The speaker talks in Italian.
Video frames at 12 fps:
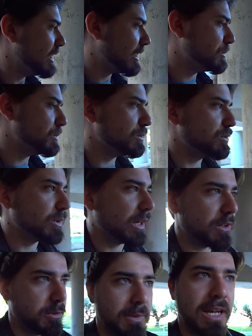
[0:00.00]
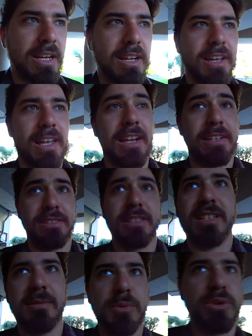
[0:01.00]
la cultura romana era
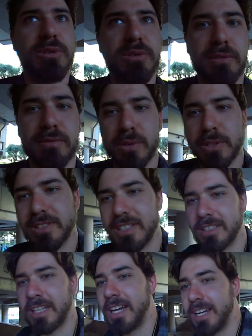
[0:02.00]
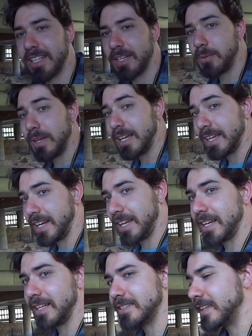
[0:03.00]
stata molto influenzata anche da quella greca al